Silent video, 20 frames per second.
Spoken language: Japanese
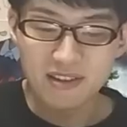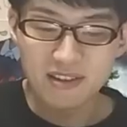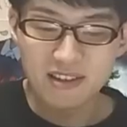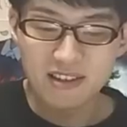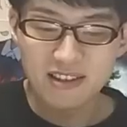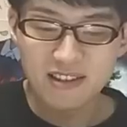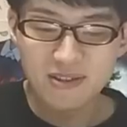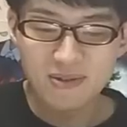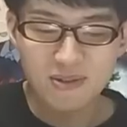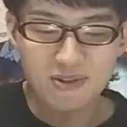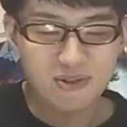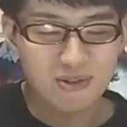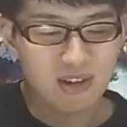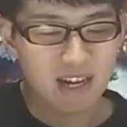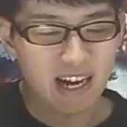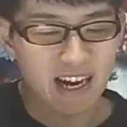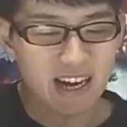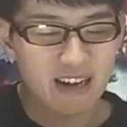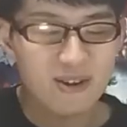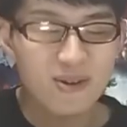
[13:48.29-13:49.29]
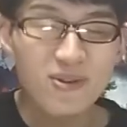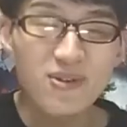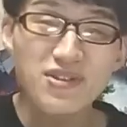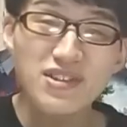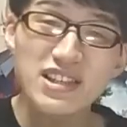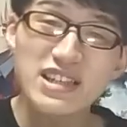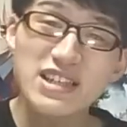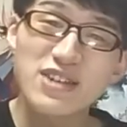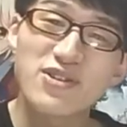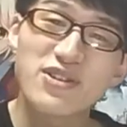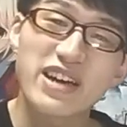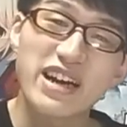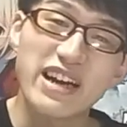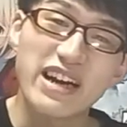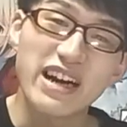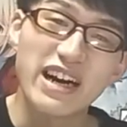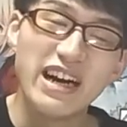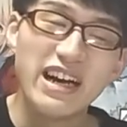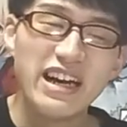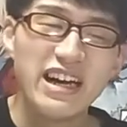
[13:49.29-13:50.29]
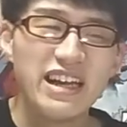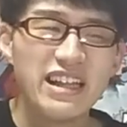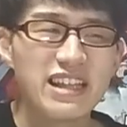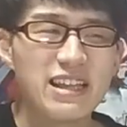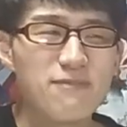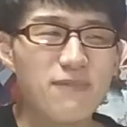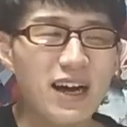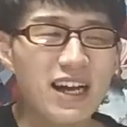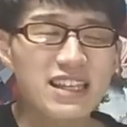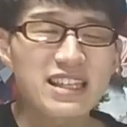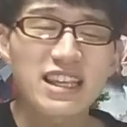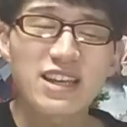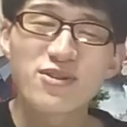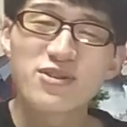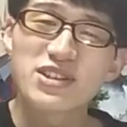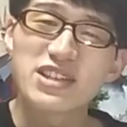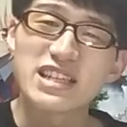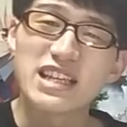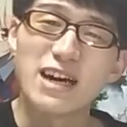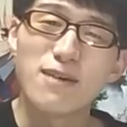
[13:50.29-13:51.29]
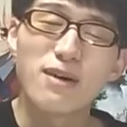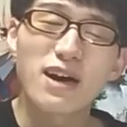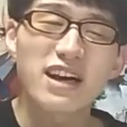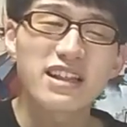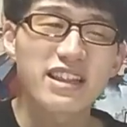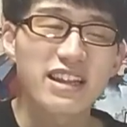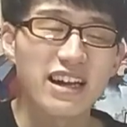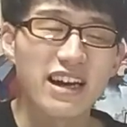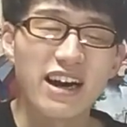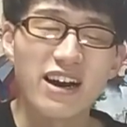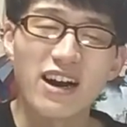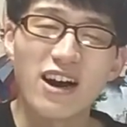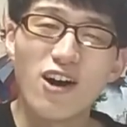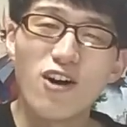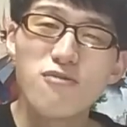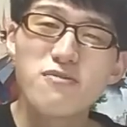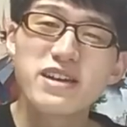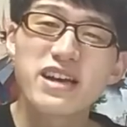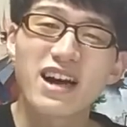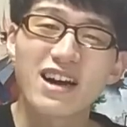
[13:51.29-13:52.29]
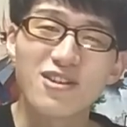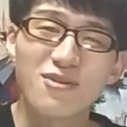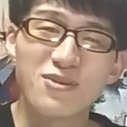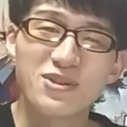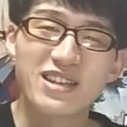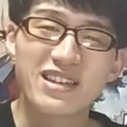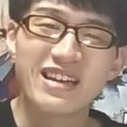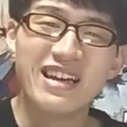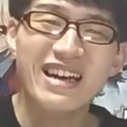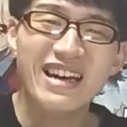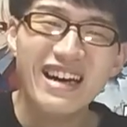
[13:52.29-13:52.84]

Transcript: すごいちょっとかっこよすぎるキャラがでバスケのシーンやばかったねなんか青宮かと思っちゃって